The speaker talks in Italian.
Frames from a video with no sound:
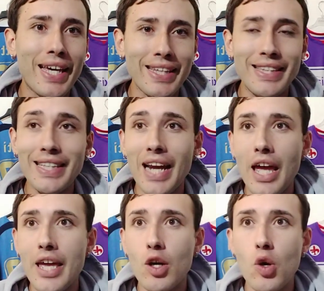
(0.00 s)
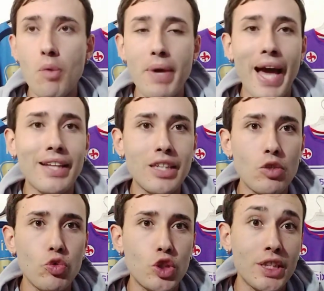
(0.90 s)
che Dira e come
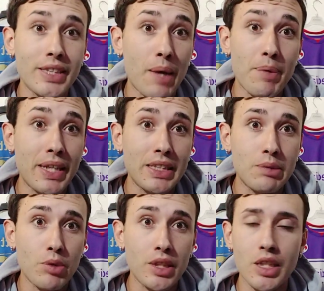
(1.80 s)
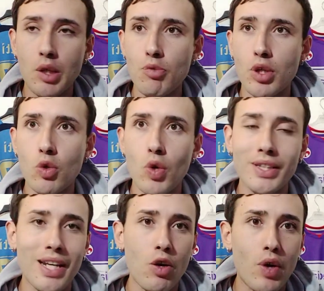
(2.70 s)
Antenucci sai benissimo che te comunque con una
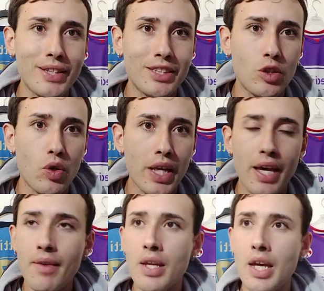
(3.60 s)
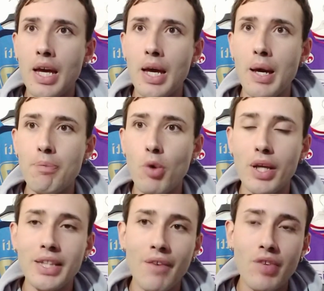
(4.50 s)
triangolazione eh, puoi
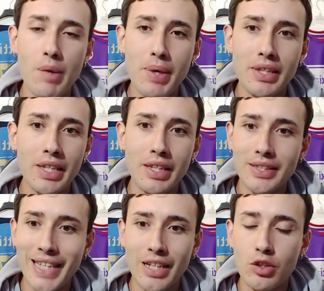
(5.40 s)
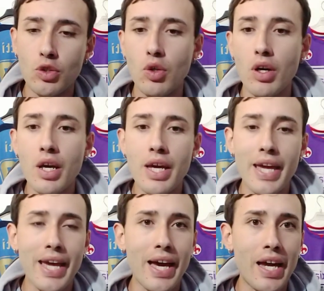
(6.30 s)
andare veramente dentro
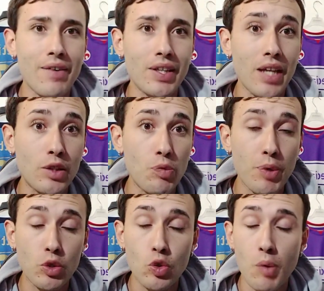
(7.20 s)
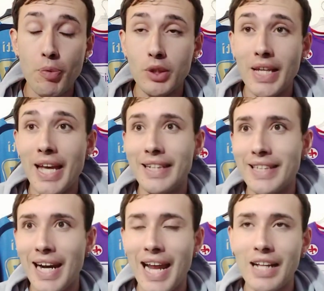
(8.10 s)
e arrivare a tu per tu col portiere.
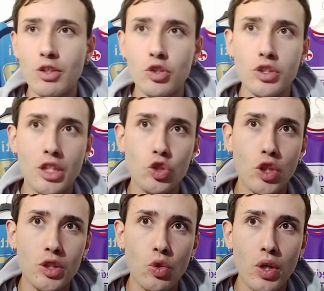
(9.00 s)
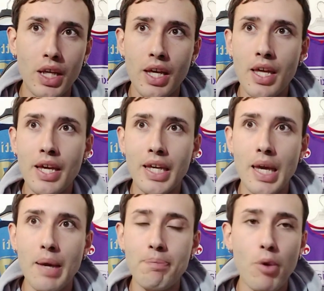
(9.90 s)
Tra l'altro sono tre giocatori
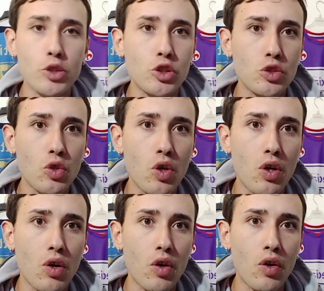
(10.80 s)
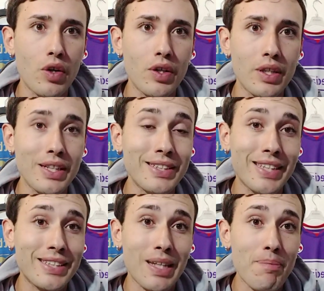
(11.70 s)
che possono oh,
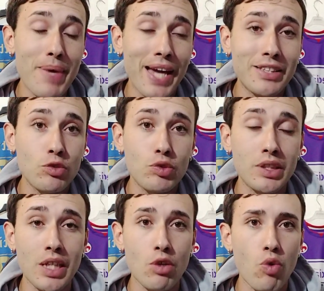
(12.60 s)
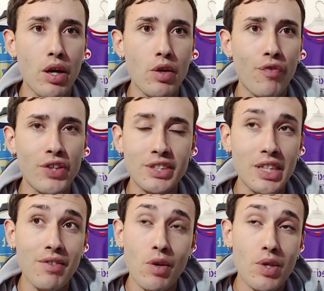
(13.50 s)
interscambiarsi tutti e tre i ruoli
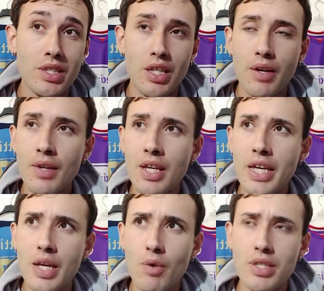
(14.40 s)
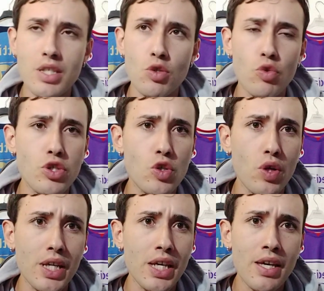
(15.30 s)
offensivi e queste, e queste
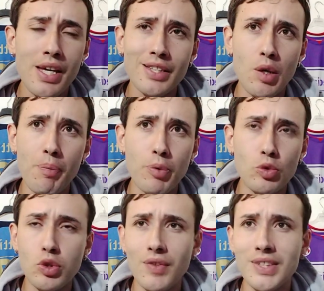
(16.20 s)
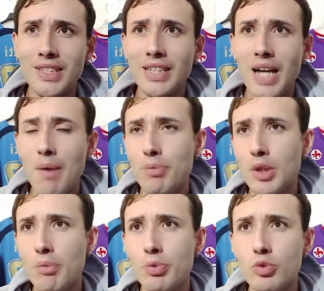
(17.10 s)
soluzioni da un punto di vista di campo, da
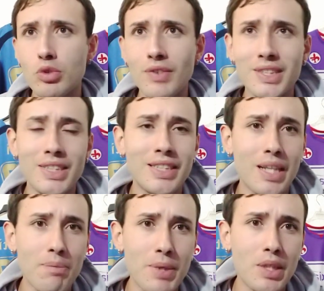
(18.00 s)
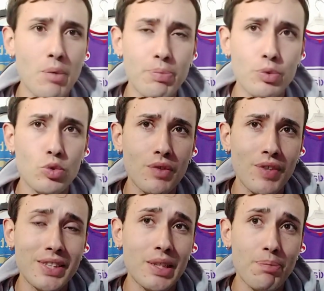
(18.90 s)
un punto di vista di Serie B, da un punto di
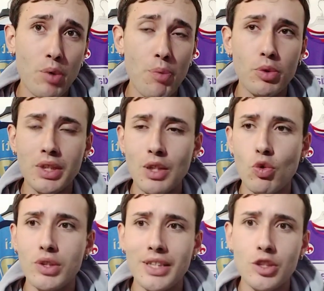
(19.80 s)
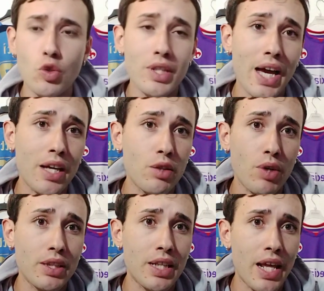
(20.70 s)
vista proprio di rotazioni anche
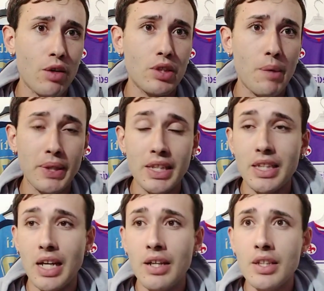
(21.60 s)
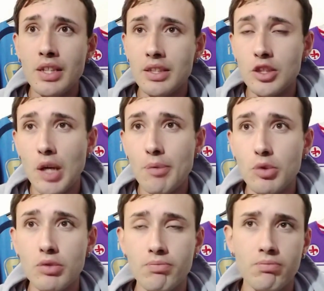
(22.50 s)
durante l'arco della partita,
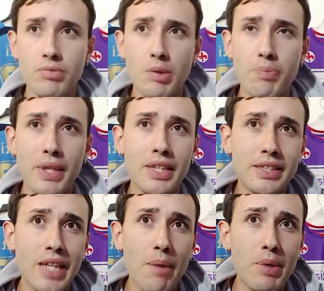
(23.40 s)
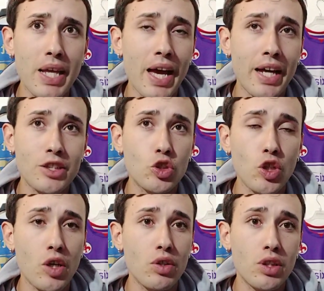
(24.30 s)
diciamo mm, in pianta stabile anche se
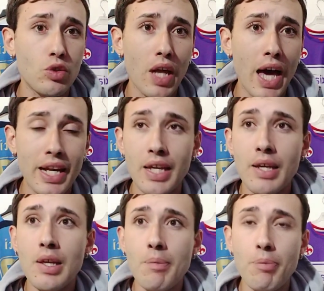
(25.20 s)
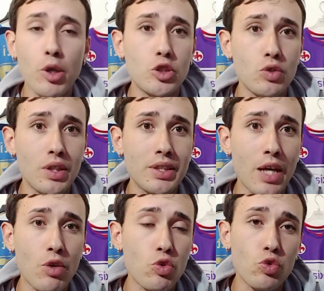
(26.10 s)
giocano titolari, possono
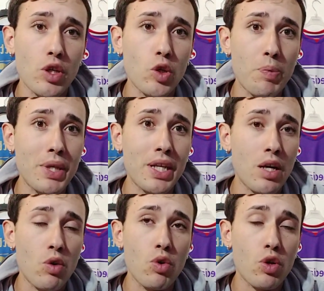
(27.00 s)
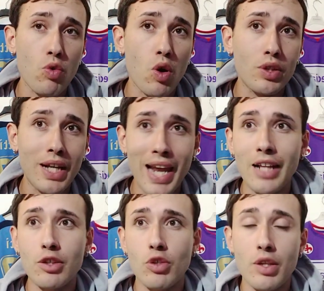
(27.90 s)
andare ognuno a ricoprire il ruolo
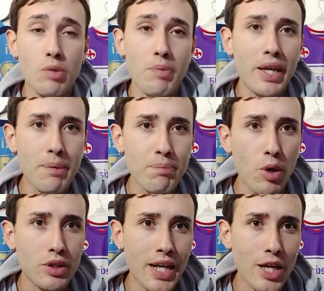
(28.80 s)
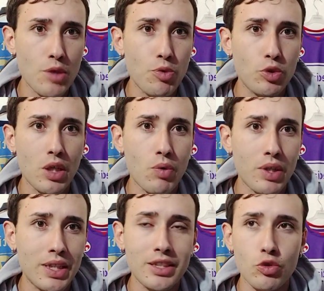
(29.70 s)
dell'altro. È normale che Botta nasce più
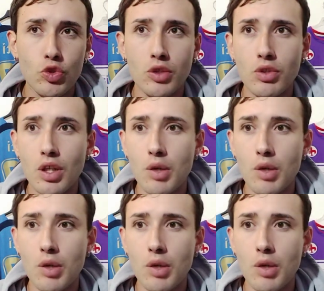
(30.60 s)
trequartista, un giocatore che